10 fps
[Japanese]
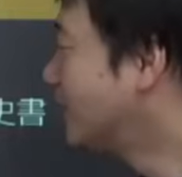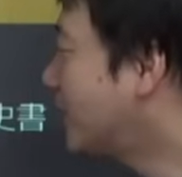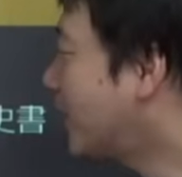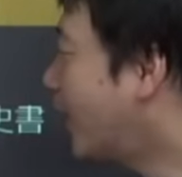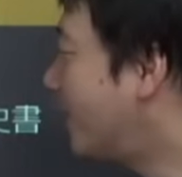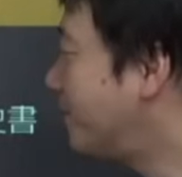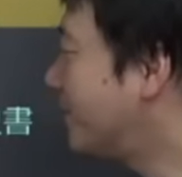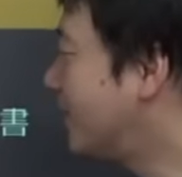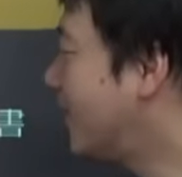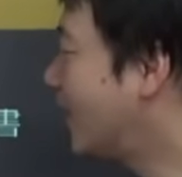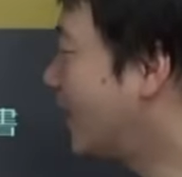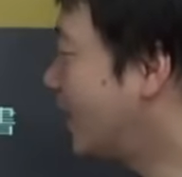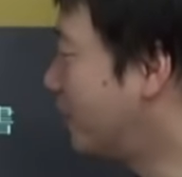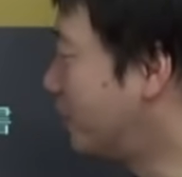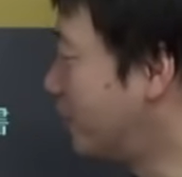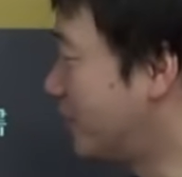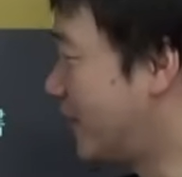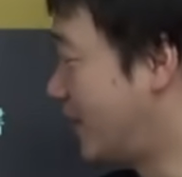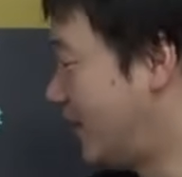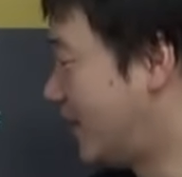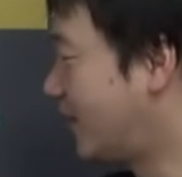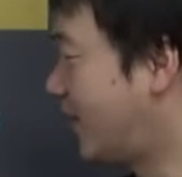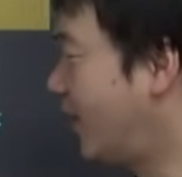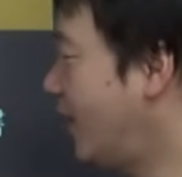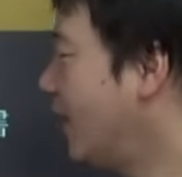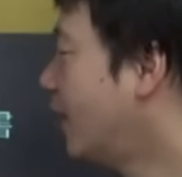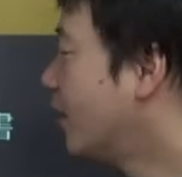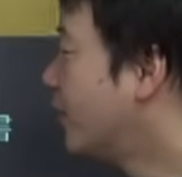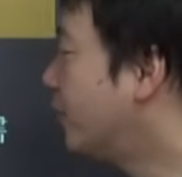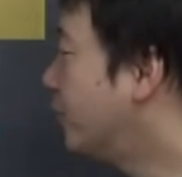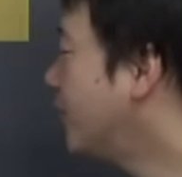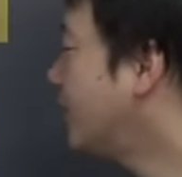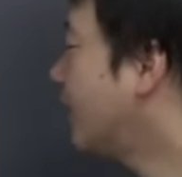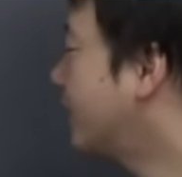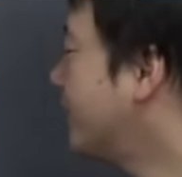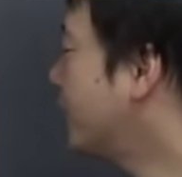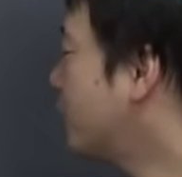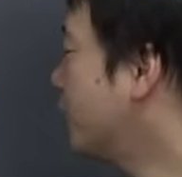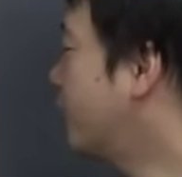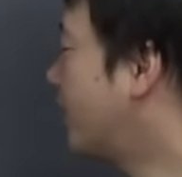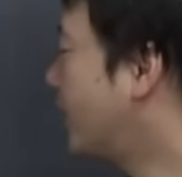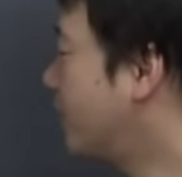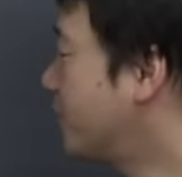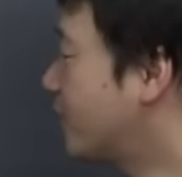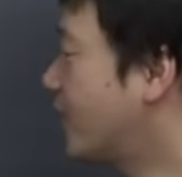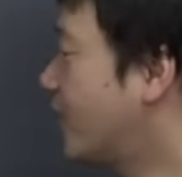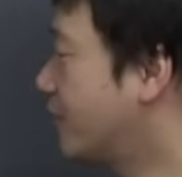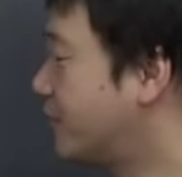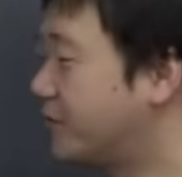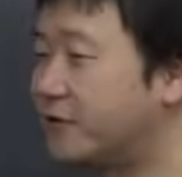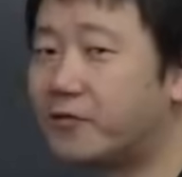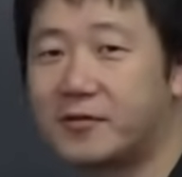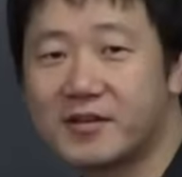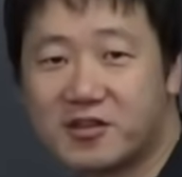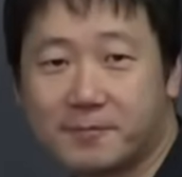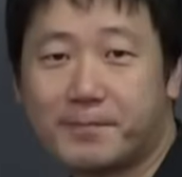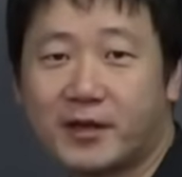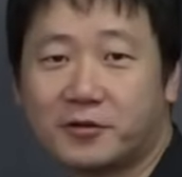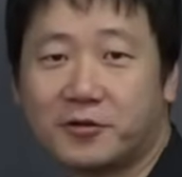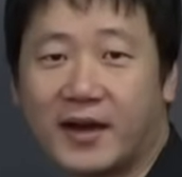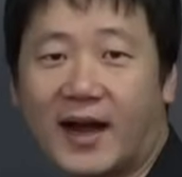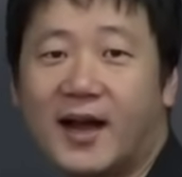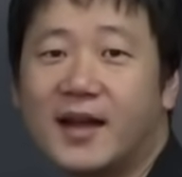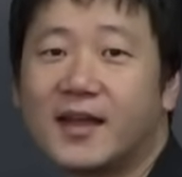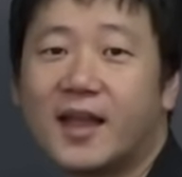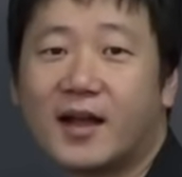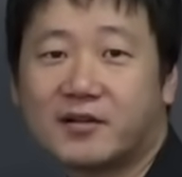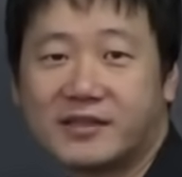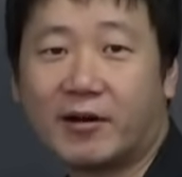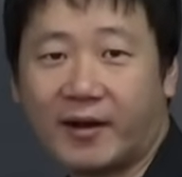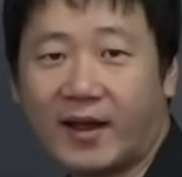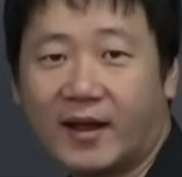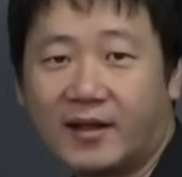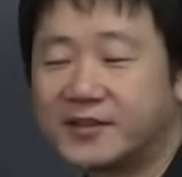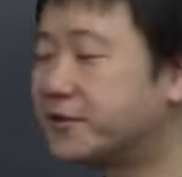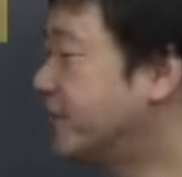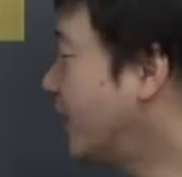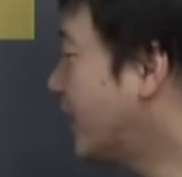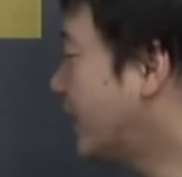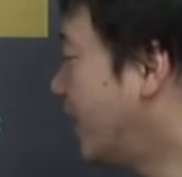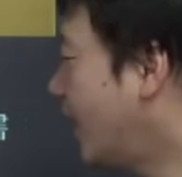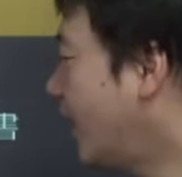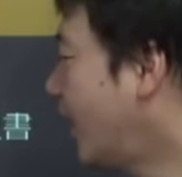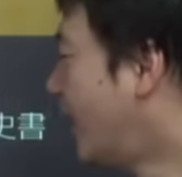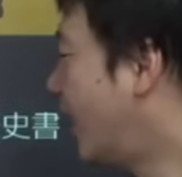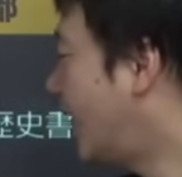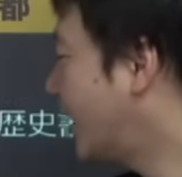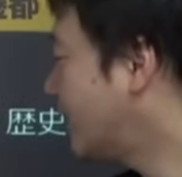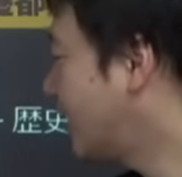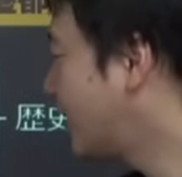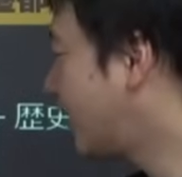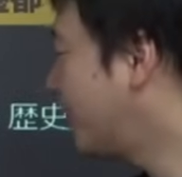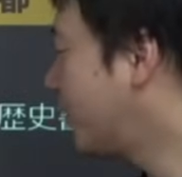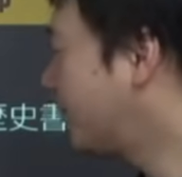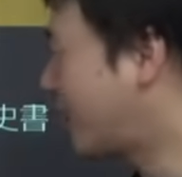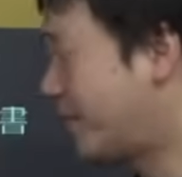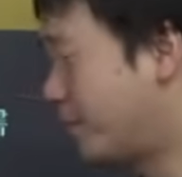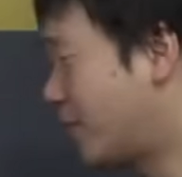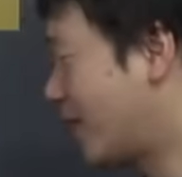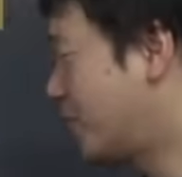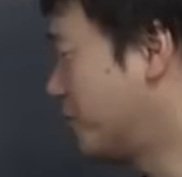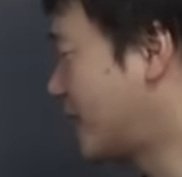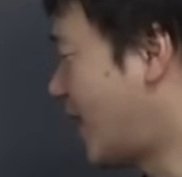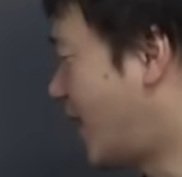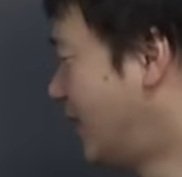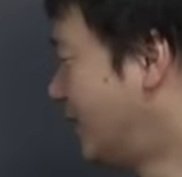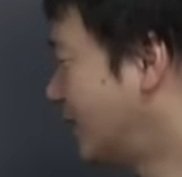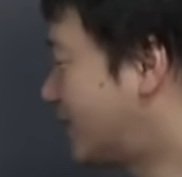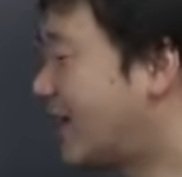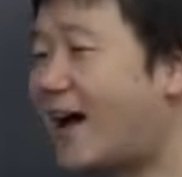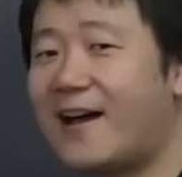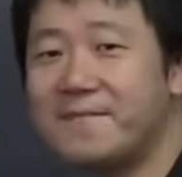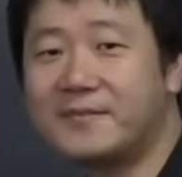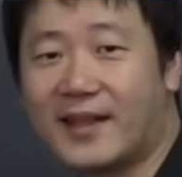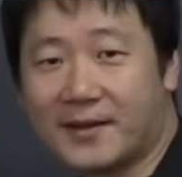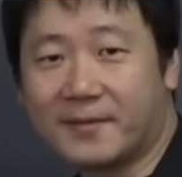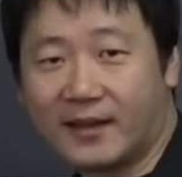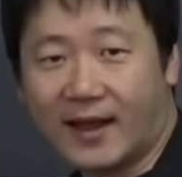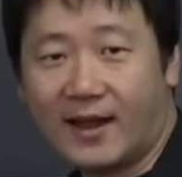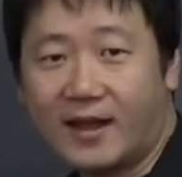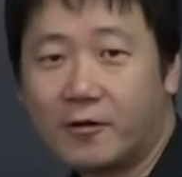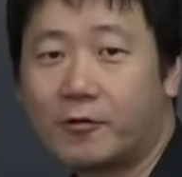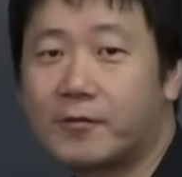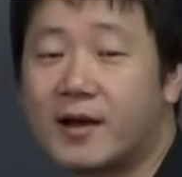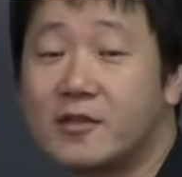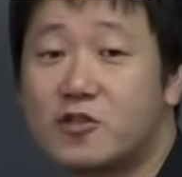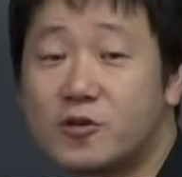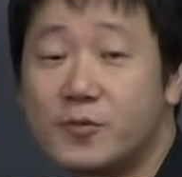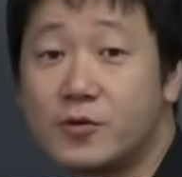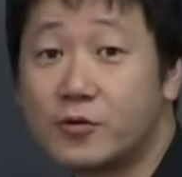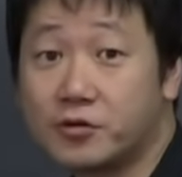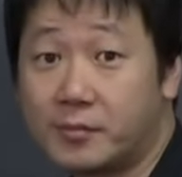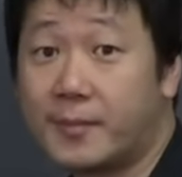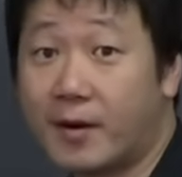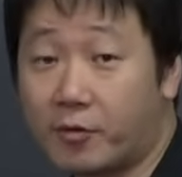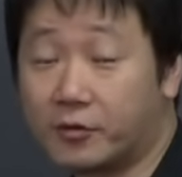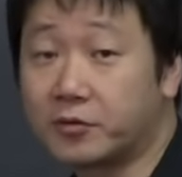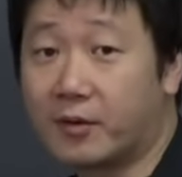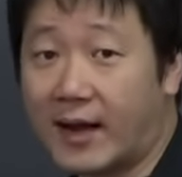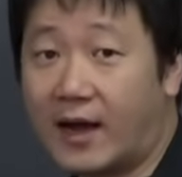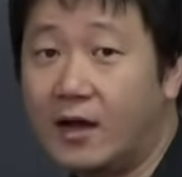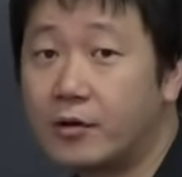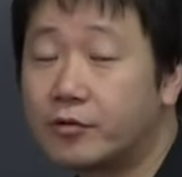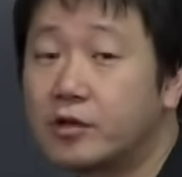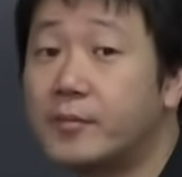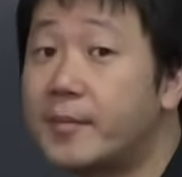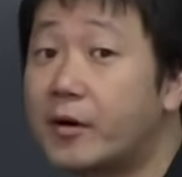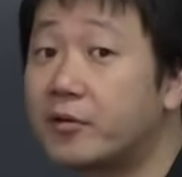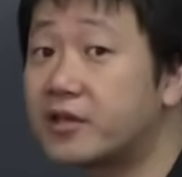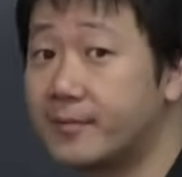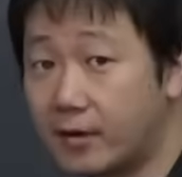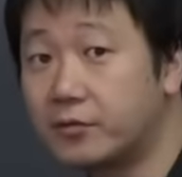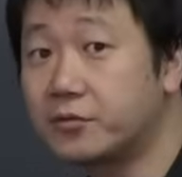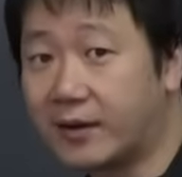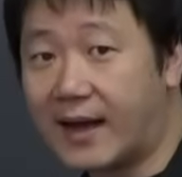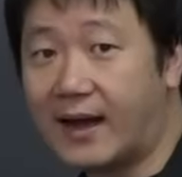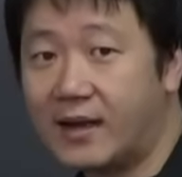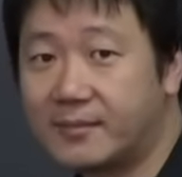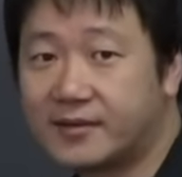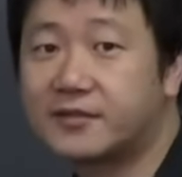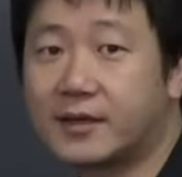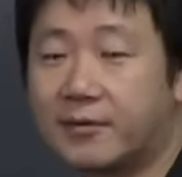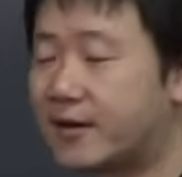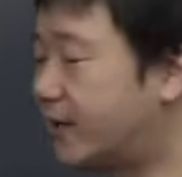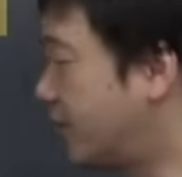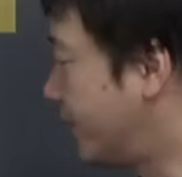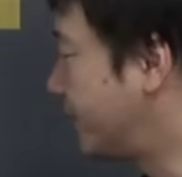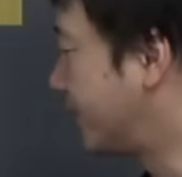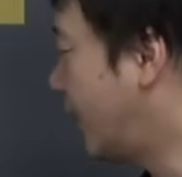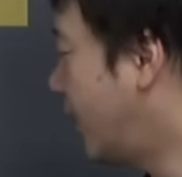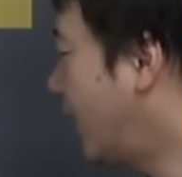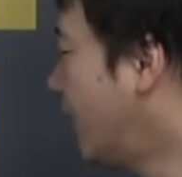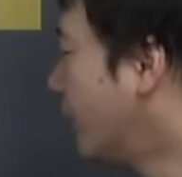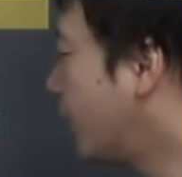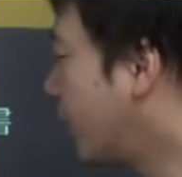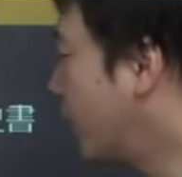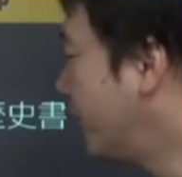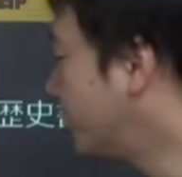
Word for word: それから長屋王の時代になって陵殿100万丁部開墾計画、これは失敗というか計画倒れ。そんな中で新たに田んぼを開墾したら3代まで、これは自分子供孫とか子供孫ひ孫とか、まあ、説が分かれてますが、これを